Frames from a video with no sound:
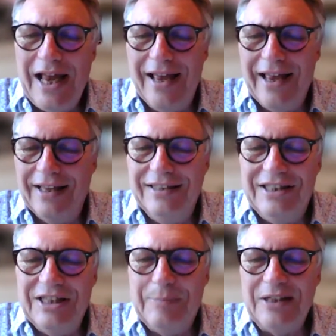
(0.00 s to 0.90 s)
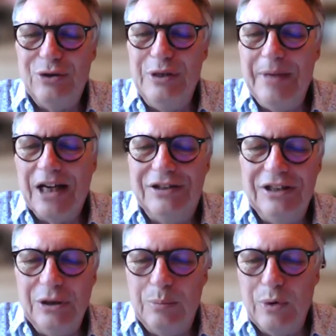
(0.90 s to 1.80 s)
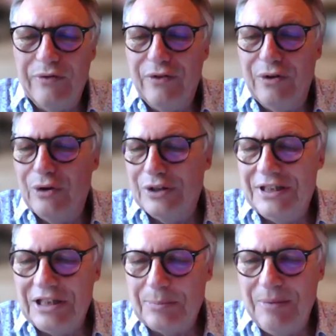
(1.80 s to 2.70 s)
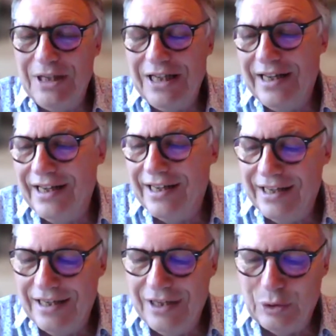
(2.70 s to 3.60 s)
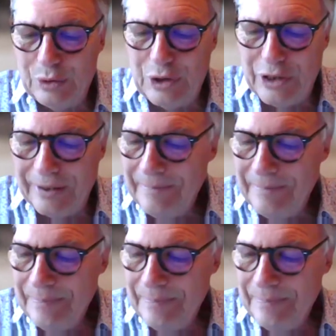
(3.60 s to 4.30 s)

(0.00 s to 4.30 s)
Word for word: des espaces de liberté où peuvent s'exprimer les auteurs.